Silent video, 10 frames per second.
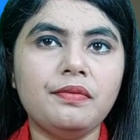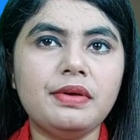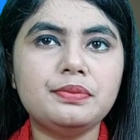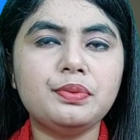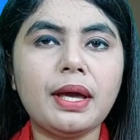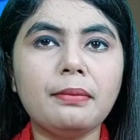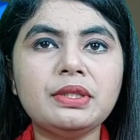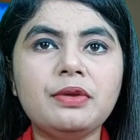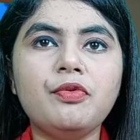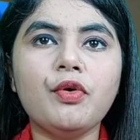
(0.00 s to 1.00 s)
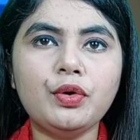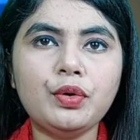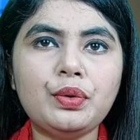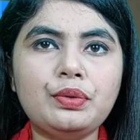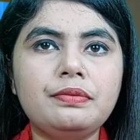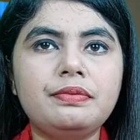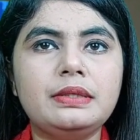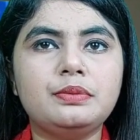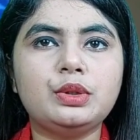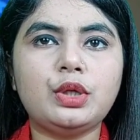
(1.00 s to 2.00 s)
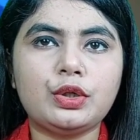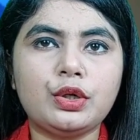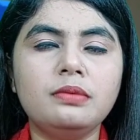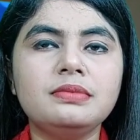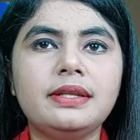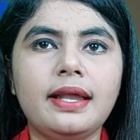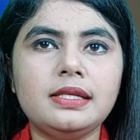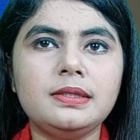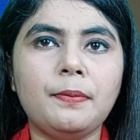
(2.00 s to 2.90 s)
ফেসবুকে আমাদের ফলো করুন ফেসবুক ডট কম স্ল্যাশ